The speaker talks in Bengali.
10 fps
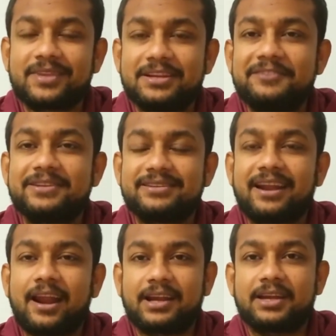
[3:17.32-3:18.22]
ডিফেন্সের
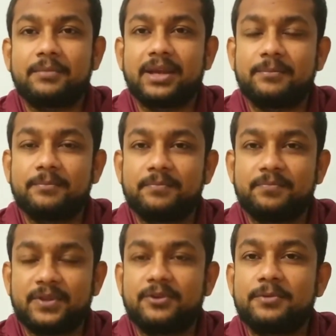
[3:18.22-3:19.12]
আর একটা ম্যান
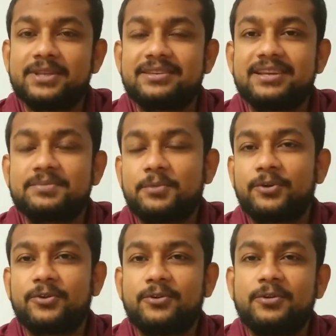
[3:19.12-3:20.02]
রোমান সাইস
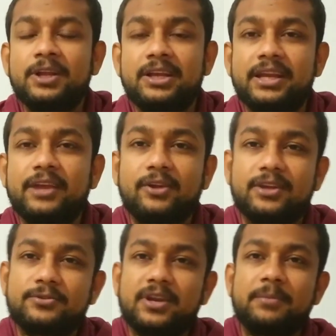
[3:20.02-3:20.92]
মরক্কো
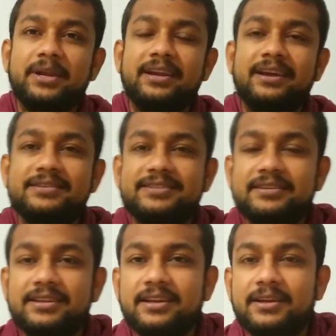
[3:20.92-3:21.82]
নিকোলাস ওটামেন্ডি
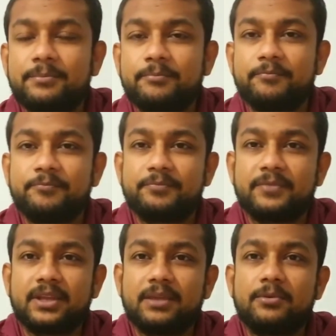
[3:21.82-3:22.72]
আর্জেন্টিনা
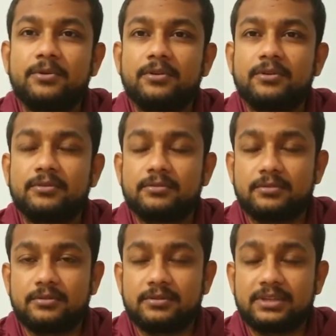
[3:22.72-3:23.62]
এবং
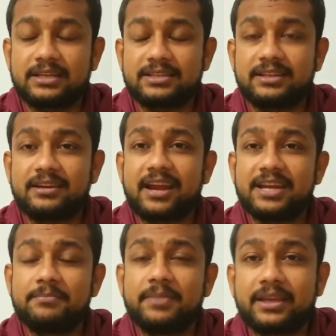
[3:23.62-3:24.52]
তার সাথে
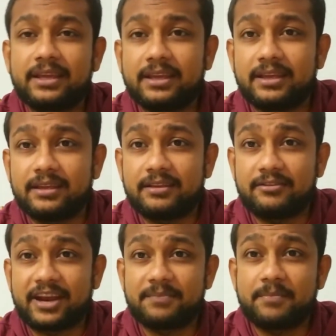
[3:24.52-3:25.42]
রাইট ব্যাকে
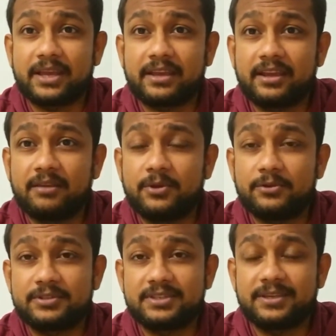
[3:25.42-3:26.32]
রাইট ব্যাকে খেলবে
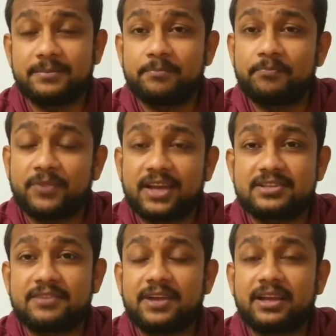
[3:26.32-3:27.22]
হচ্ছে
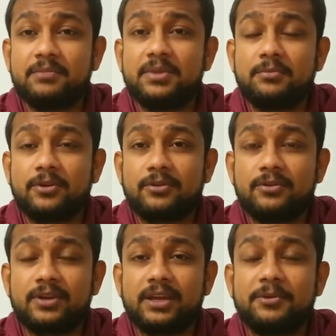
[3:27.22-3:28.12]
আশরাফ হাকিমি
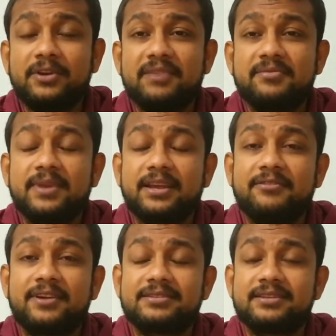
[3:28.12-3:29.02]
মরক্কোর এবং লেফট ব্যাকে
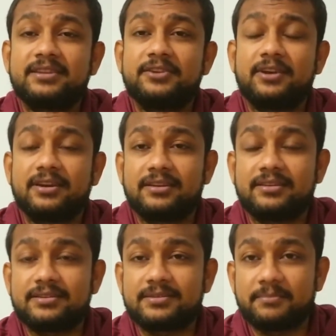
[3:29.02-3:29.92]
ফ্রান্সের থিও
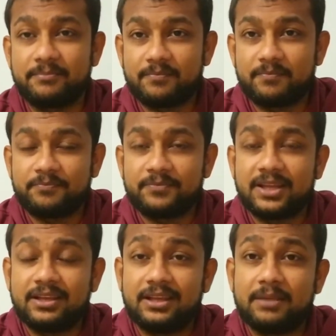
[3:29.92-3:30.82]
হার্নান্দেস
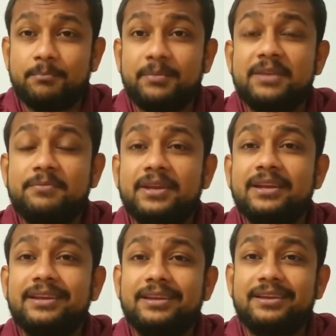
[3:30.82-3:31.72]

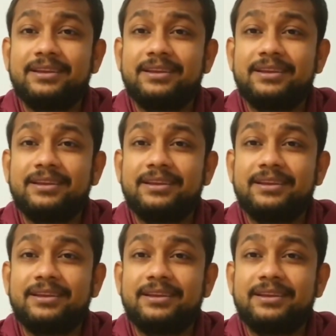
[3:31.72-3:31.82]
মিডফিল্ডে